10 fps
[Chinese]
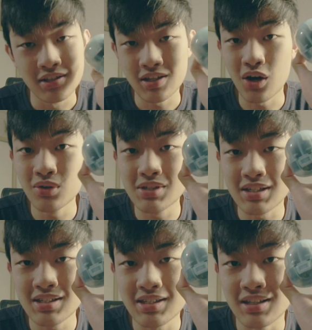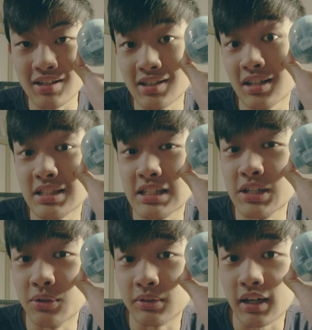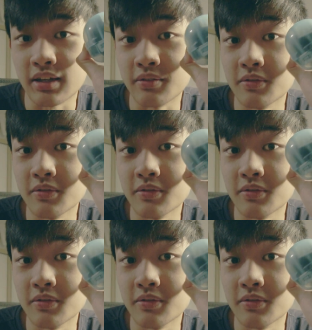超精细的相机扭蛋。